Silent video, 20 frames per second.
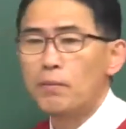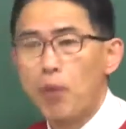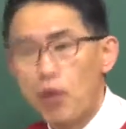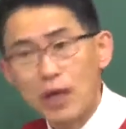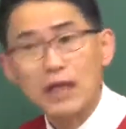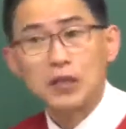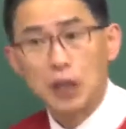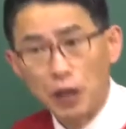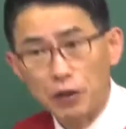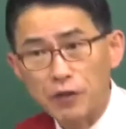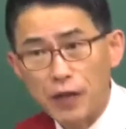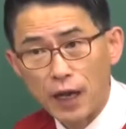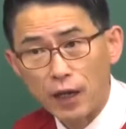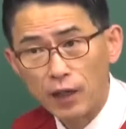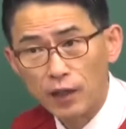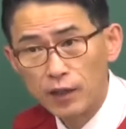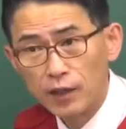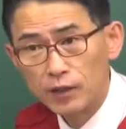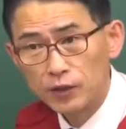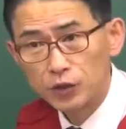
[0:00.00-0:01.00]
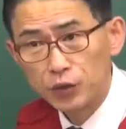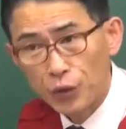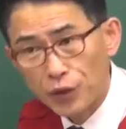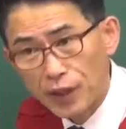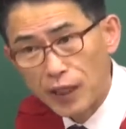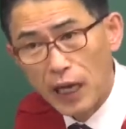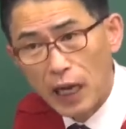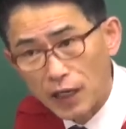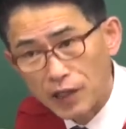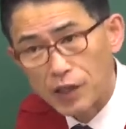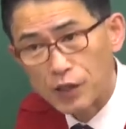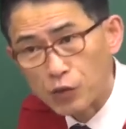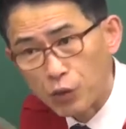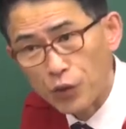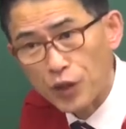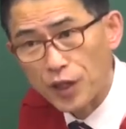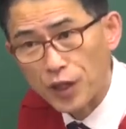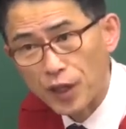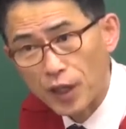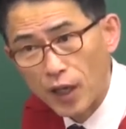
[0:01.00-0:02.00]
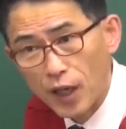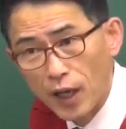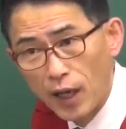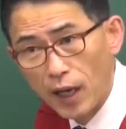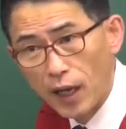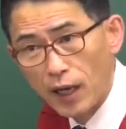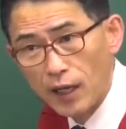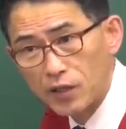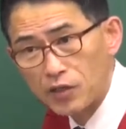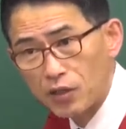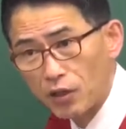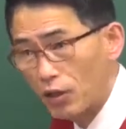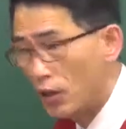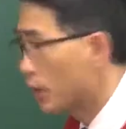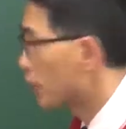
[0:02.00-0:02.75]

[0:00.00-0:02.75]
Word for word: 뭐가 되는 거야? 소리가 나는 거야, 소리. 알았죠?